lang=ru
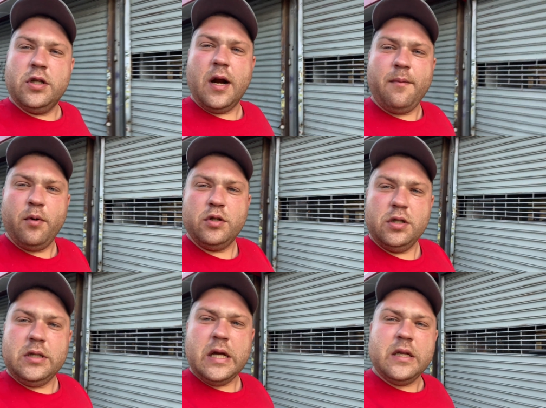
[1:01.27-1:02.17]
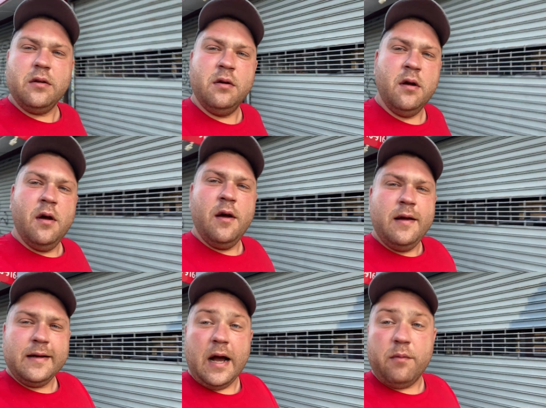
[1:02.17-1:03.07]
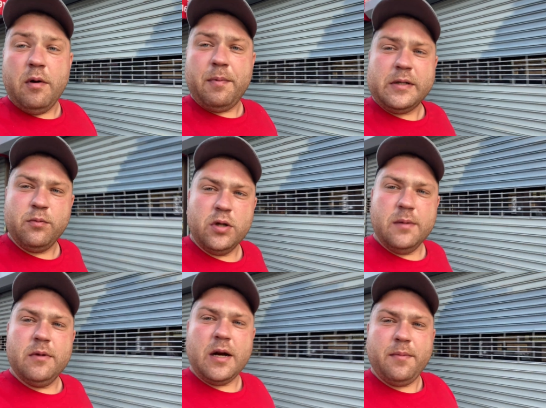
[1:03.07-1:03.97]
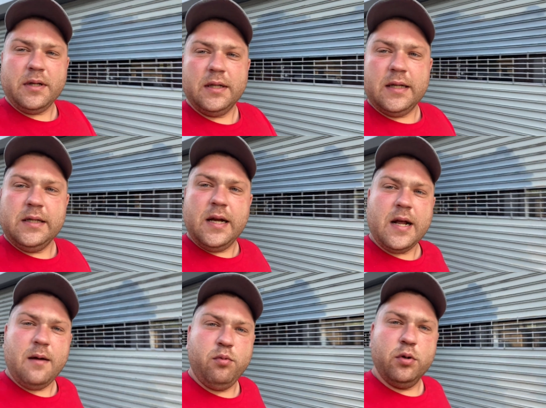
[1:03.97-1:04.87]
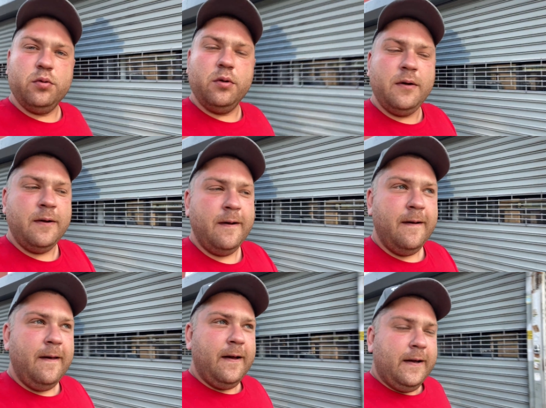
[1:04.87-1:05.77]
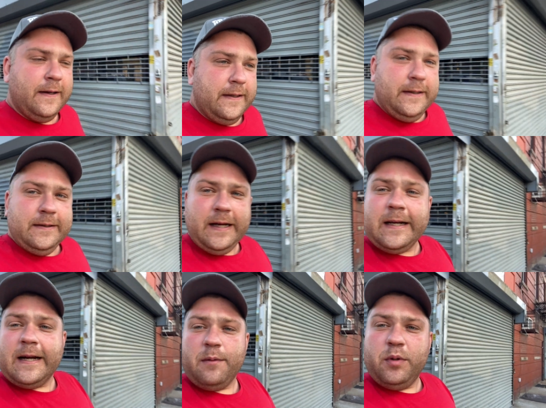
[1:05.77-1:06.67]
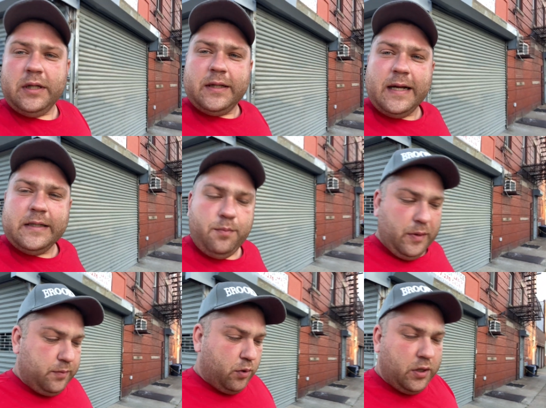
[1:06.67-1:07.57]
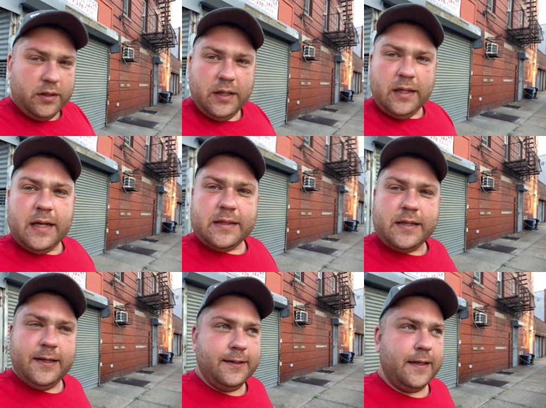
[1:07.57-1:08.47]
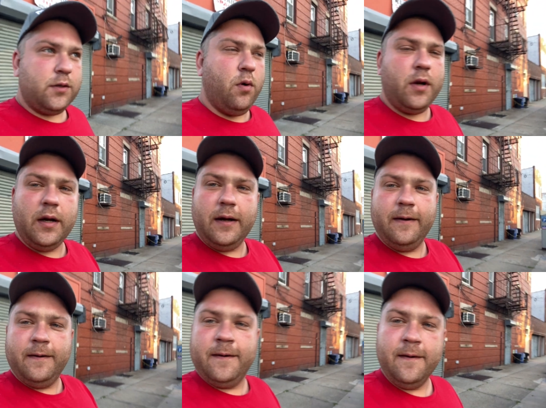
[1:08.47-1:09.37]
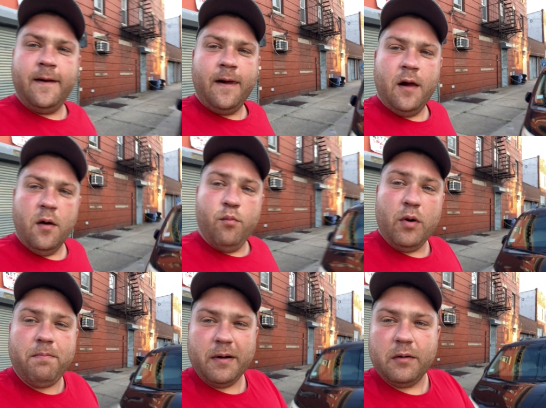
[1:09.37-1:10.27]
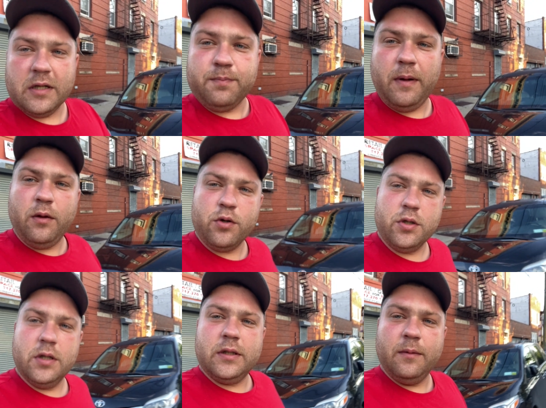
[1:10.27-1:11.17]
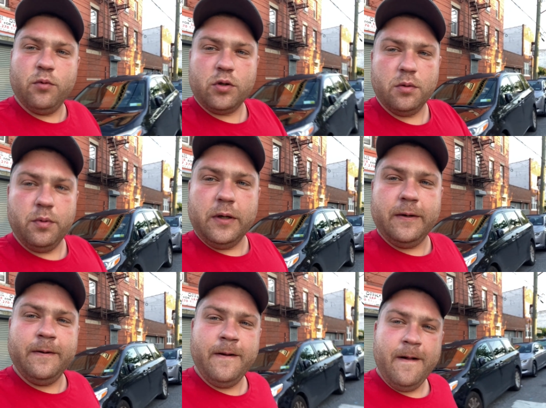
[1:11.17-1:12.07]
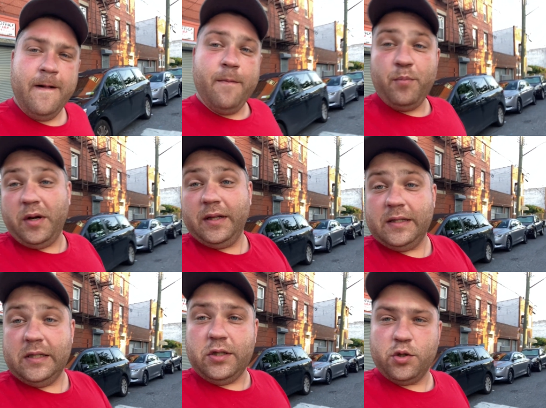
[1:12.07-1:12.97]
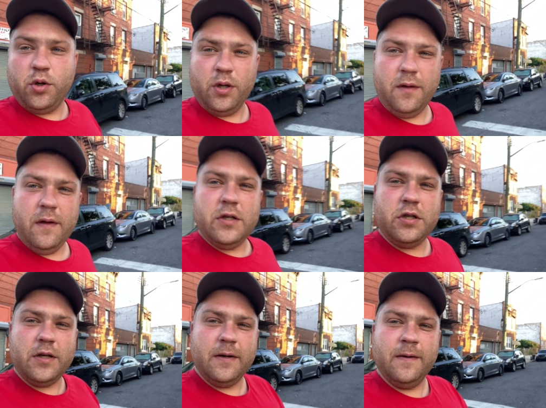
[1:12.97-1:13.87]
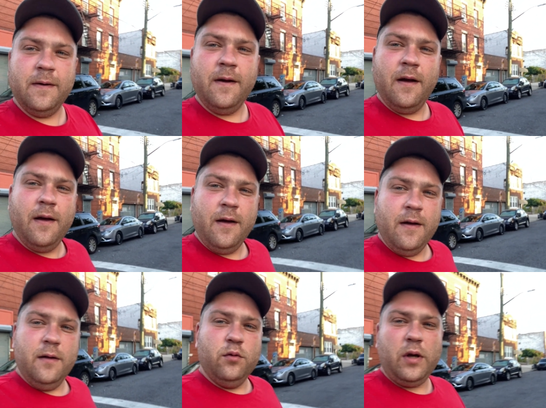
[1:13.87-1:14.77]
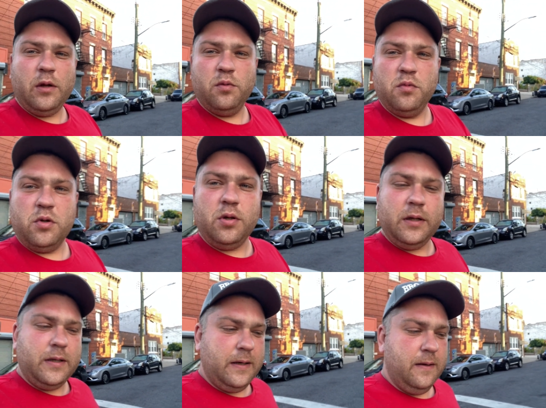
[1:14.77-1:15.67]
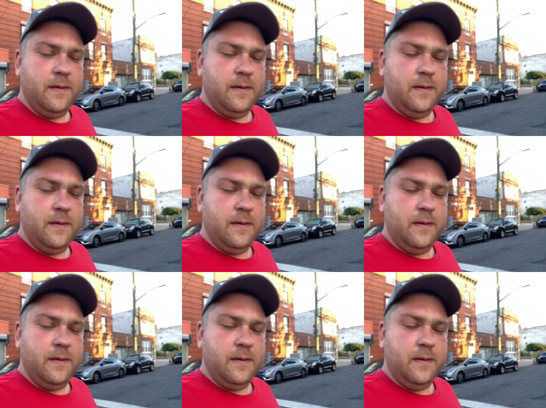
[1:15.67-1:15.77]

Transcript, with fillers: рабочий день, как мы посмотрим на работодателя и работу, так и работодатель посмотрит на нас, насколько мы предрасположены к тому, чтобы переносить тяжелые вещи. Но я думаю, что это,